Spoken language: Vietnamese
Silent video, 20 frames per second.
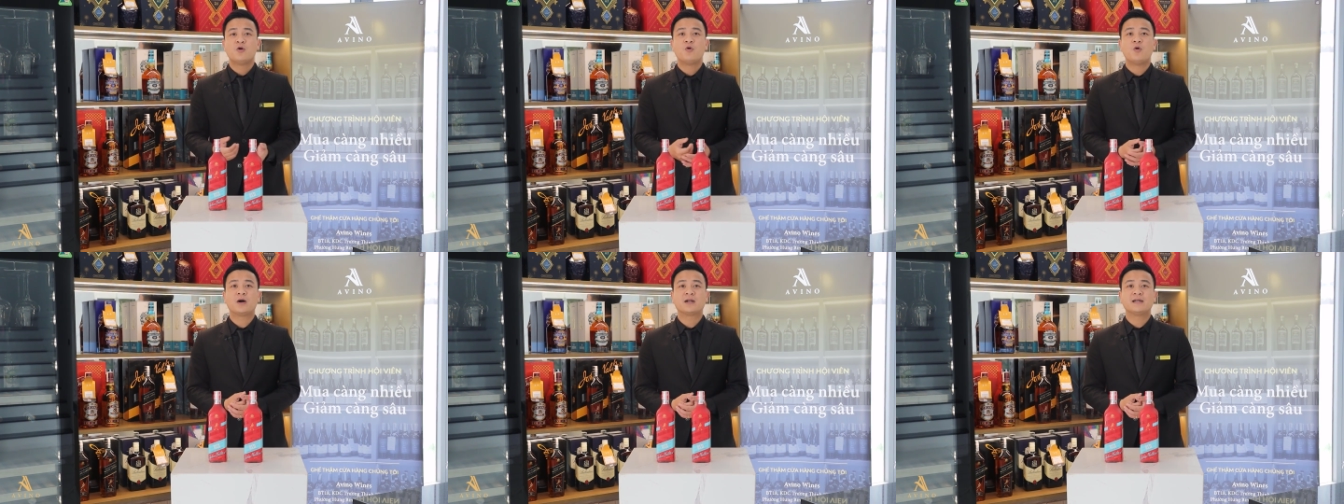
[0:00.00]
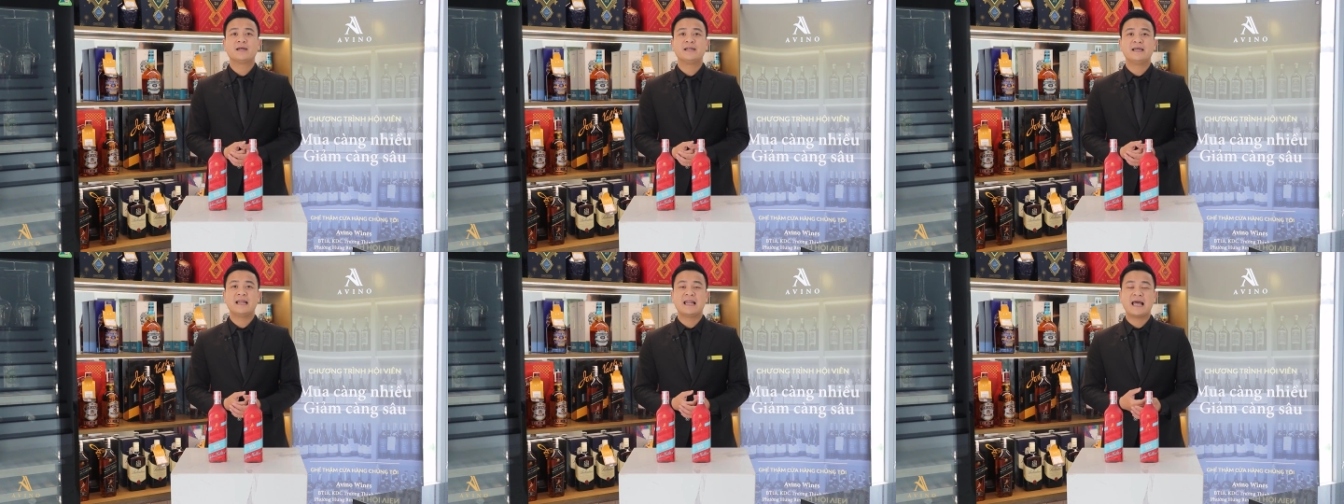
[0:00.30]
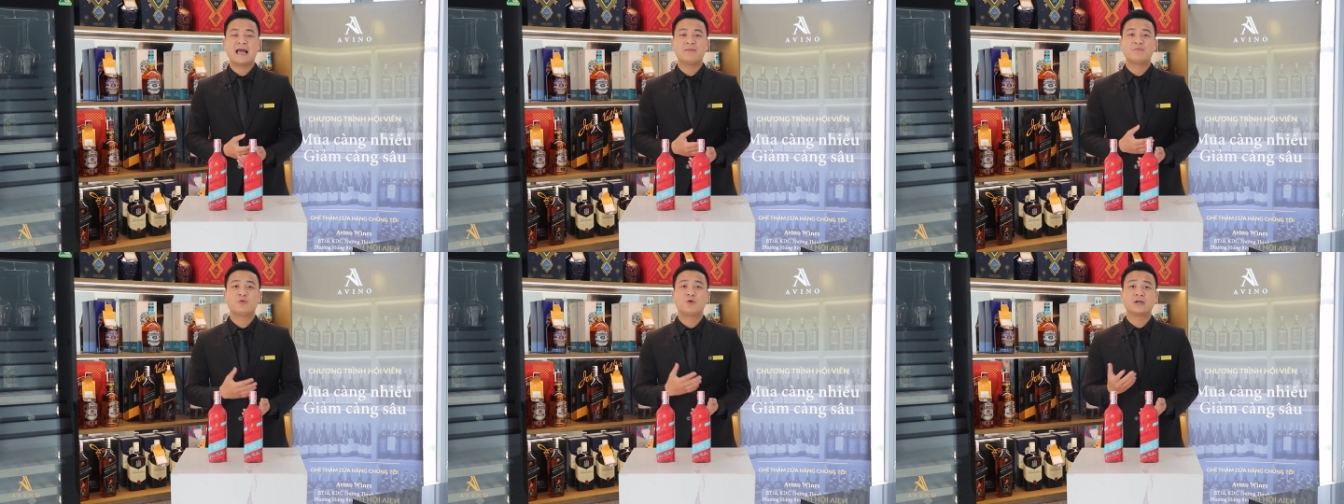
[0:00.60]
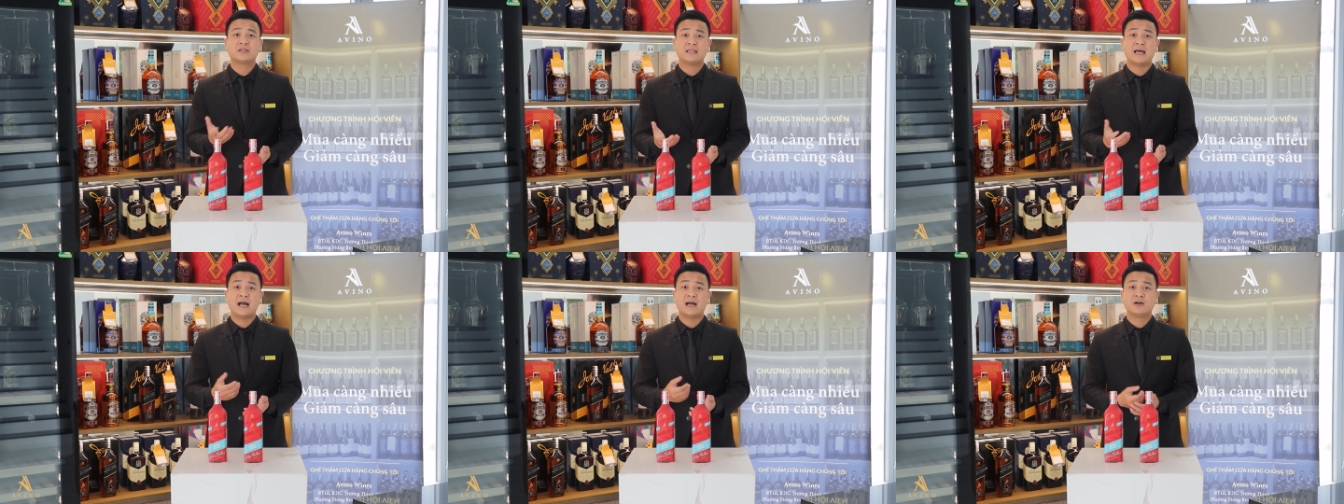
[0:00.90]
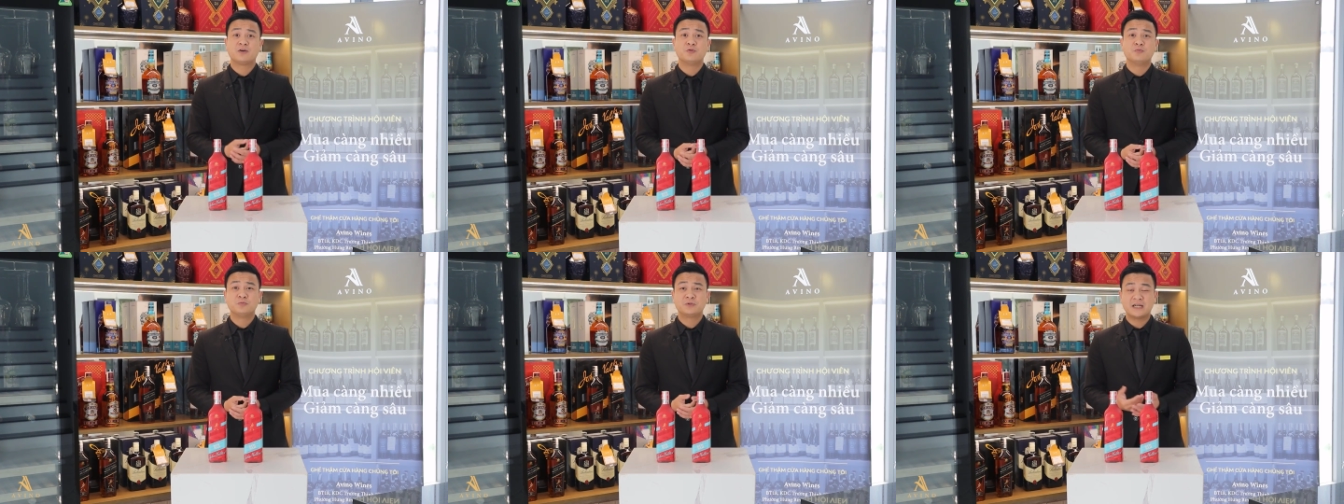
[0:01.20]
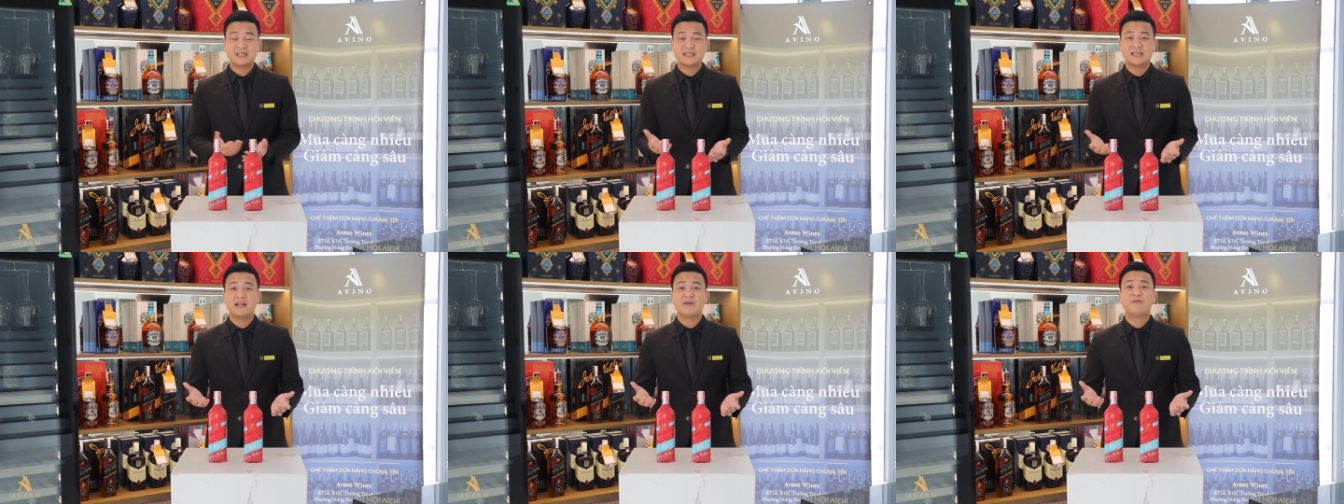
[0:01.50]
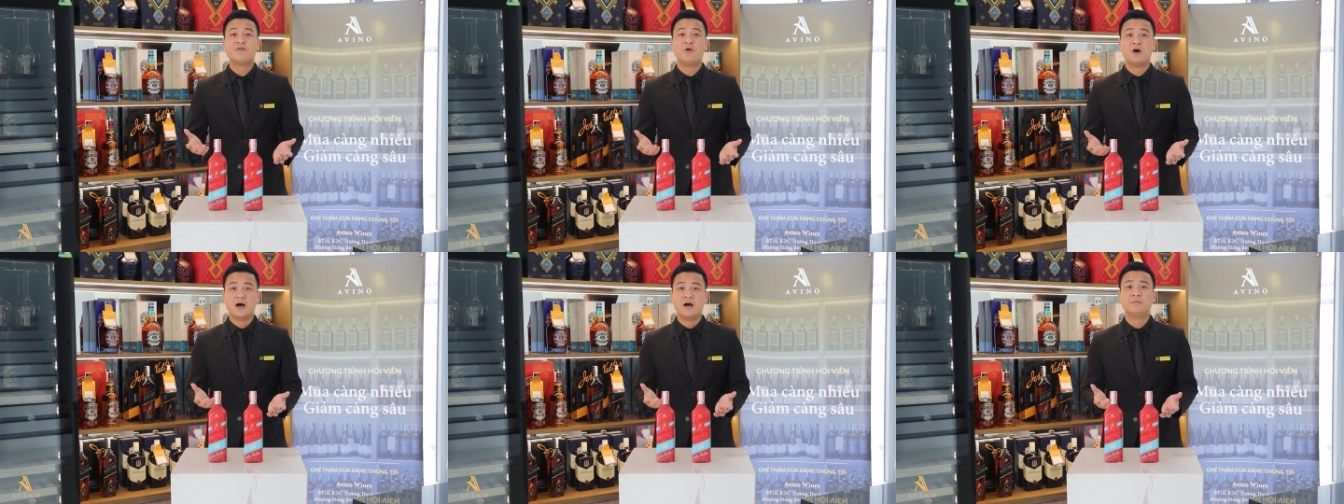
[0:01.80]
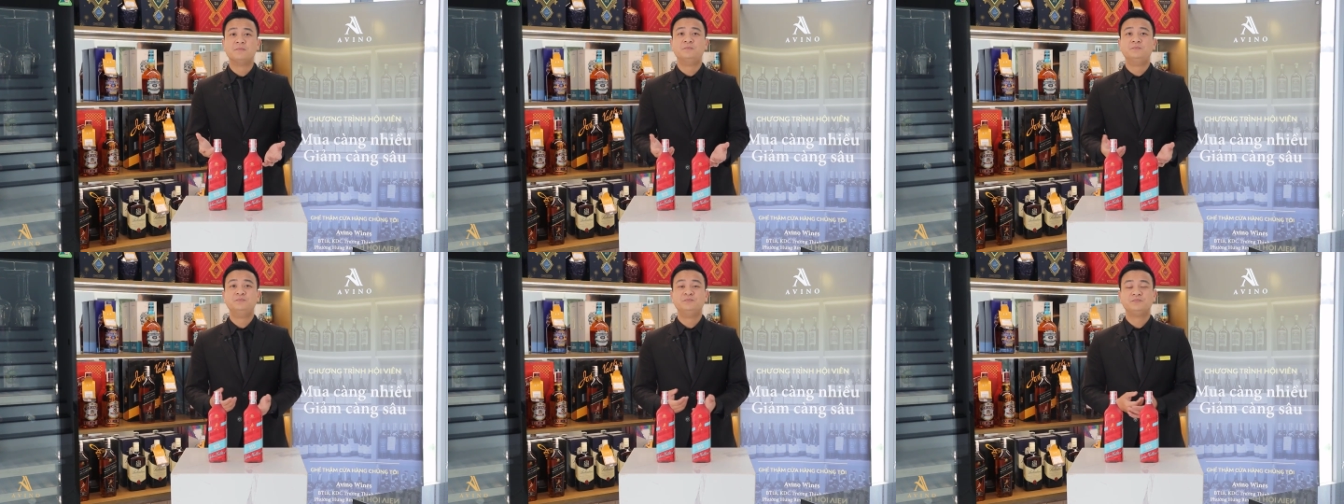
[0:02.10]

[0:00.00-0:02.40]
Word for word: hoặc là để làm quà tặng cũng rất là phù hợp.